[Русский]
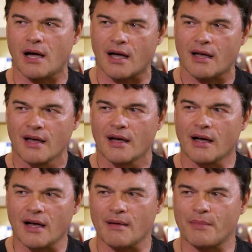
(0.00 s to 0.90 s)
А,
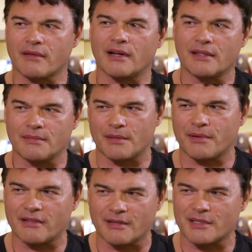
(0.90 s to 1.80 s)
а, а похвалите меня,
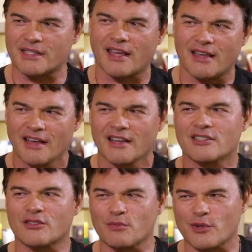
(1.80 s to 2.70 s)
похвалите быстрее,
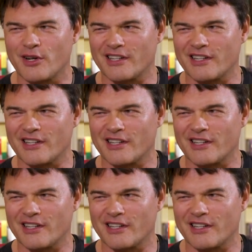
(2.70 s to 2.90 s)
сейчас умру.